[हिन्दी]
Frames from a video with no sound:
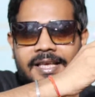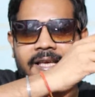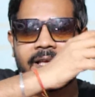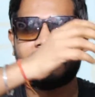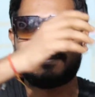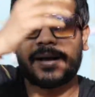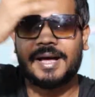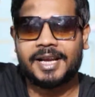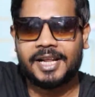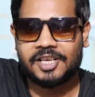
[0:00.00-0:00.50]
हैं
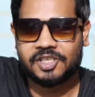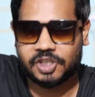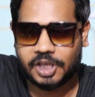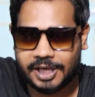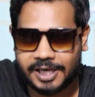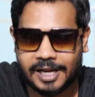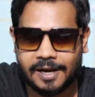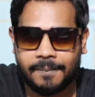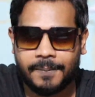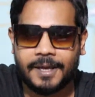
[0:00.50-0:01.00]
हमारे इस
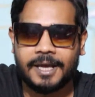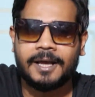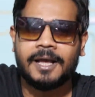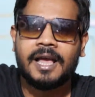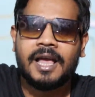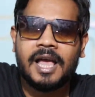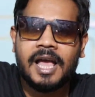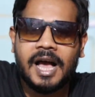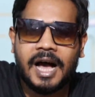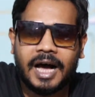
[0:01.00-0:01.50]
चैनल पे
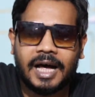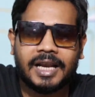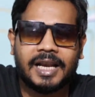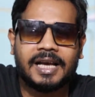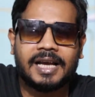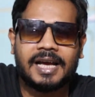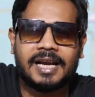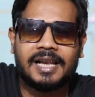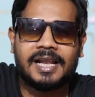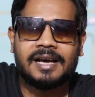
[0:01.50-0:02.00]

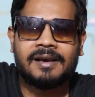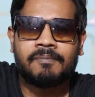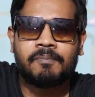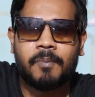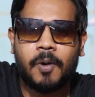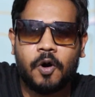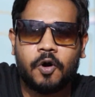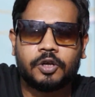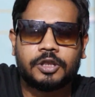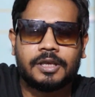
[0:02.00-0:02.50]
अलग अलग
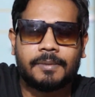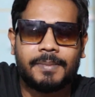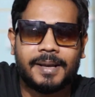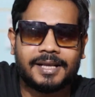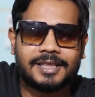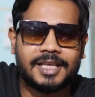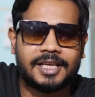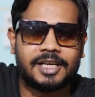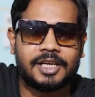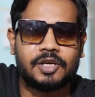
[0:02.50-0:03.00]
बहुत ही
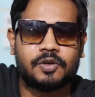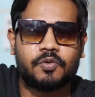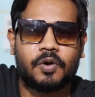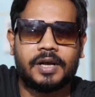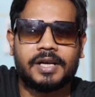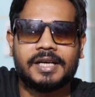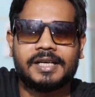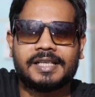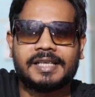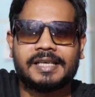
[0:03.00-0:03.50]
बेहतरीन
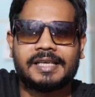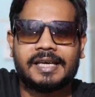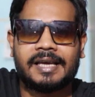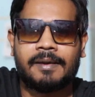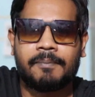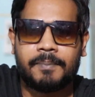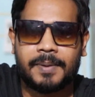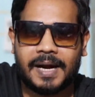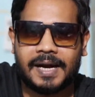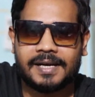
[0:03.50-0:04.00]
क्वालिटी
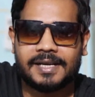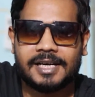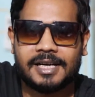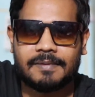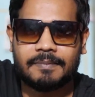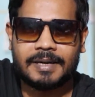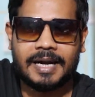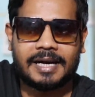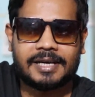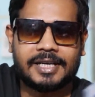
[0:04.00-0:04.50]
के
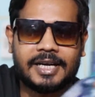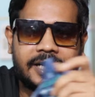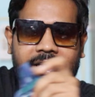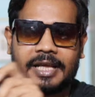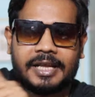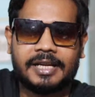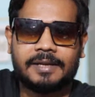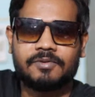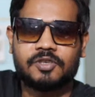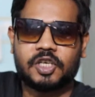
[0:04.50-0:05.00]
ब्रांडेड ब्रांडेड
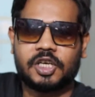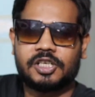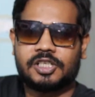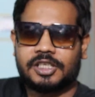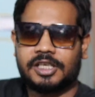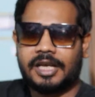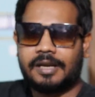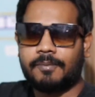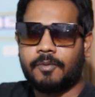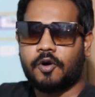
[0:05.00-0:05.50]
डेनिम शर्ट्स
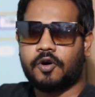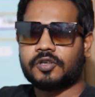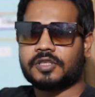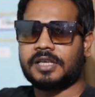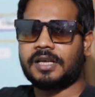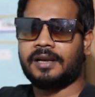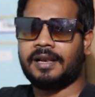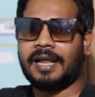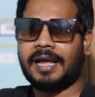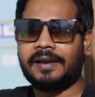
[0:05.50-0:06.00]
की
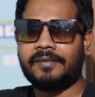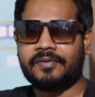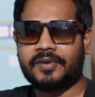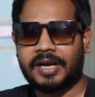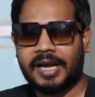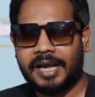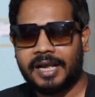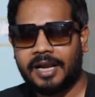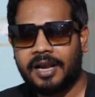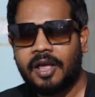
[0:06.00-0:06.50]
अनबॉक्सिंग लाइव
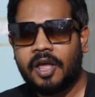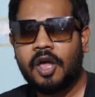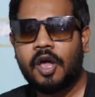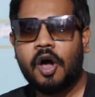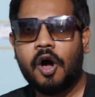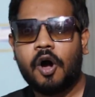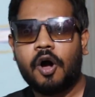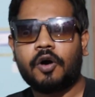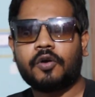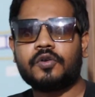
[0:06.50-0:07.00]
ट्रायल
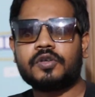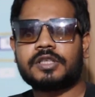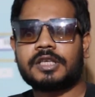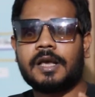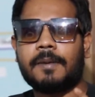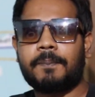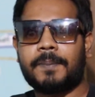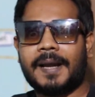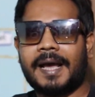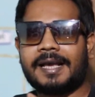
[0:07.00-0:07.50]
और
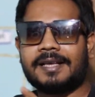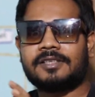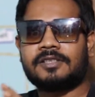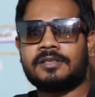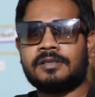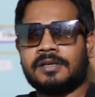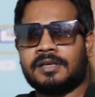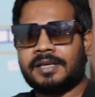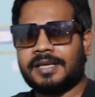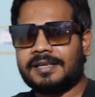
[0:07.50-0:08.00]
उसके
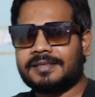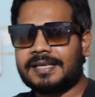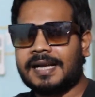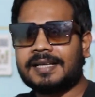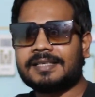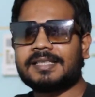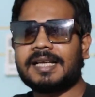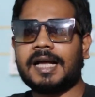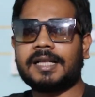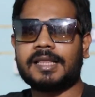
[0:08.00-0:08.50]
प्राइस के
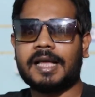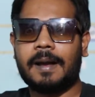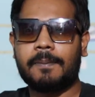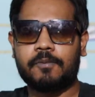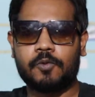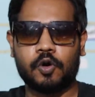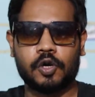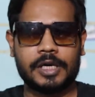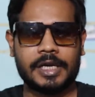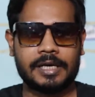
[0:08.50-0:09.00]
साथ साथ
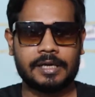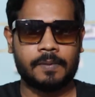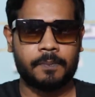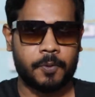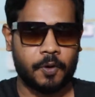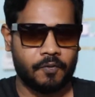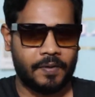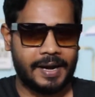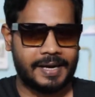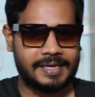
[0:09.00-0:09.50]
आपको लिंक
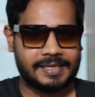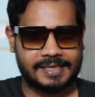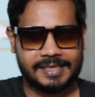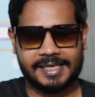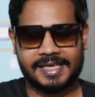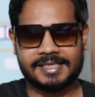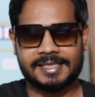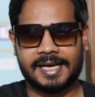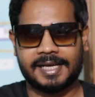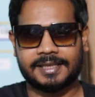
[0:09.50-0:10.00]
प्रोवाइड
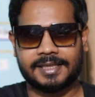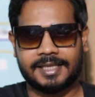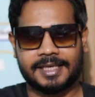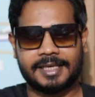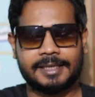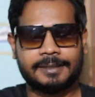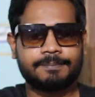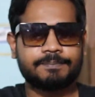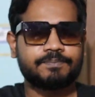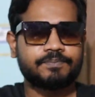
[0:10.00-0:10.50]
किए जाते
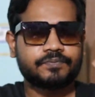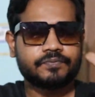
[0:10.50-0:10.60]
हैं